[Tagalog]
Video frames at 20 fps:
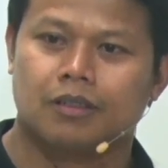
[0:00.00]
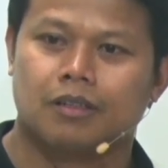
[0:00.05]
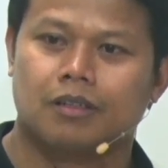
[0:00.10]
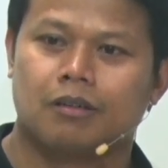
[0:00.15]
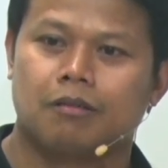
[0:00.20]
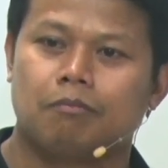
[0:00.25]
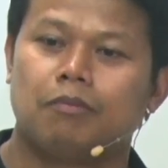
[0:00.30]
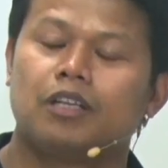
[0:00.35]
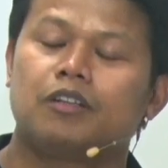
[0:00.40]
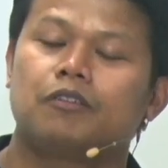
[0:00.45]

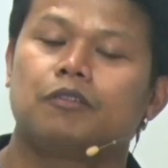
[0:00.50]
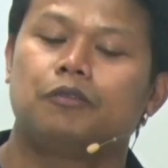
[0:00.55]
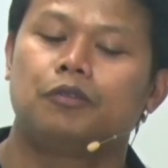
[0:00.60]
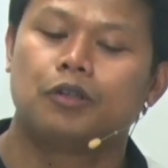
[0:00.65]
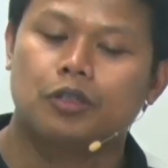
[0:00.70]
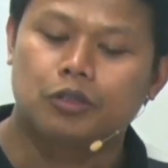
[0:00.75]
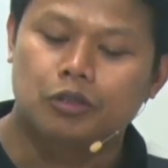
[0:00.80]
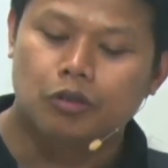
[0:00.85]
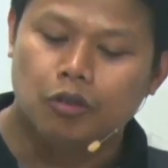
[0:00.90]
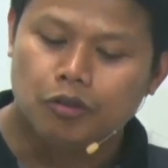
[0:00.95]
But
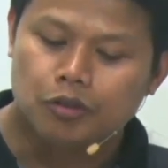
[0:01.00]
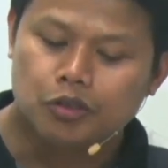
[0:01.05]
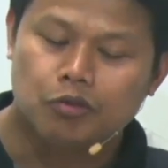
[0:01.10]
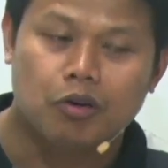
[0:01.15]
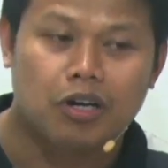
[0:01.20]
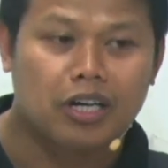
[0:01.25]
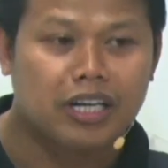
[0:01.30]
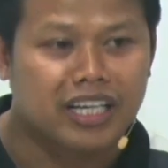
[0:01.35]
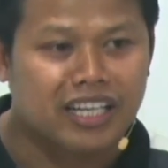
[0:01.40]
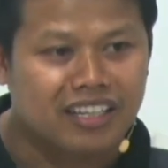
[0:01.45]
for those who
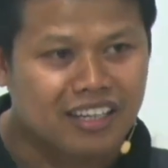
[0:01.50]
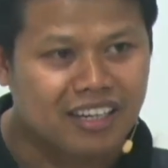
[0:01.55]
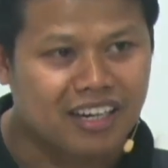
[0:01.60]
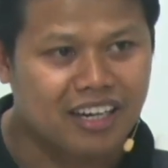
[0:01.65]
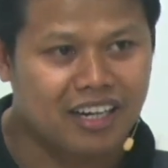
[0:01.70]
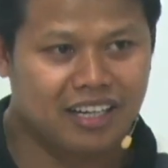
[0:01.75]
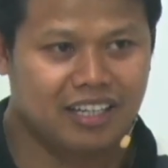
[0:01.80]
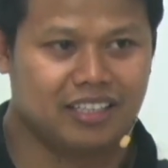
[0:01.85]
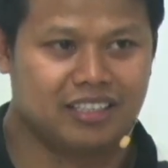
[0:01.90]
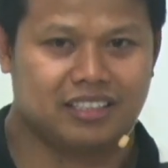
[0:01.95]
are in
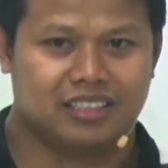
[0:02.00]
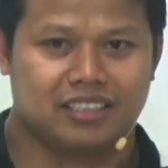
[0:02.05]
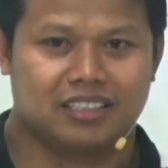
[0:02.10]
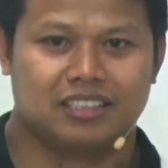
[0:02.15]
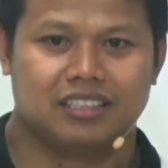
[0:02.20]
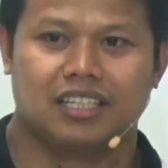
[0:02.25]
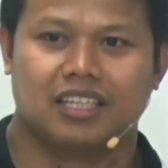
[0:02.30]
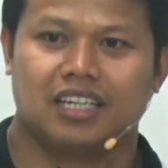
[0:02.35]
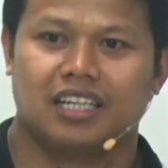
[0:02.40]
Christ,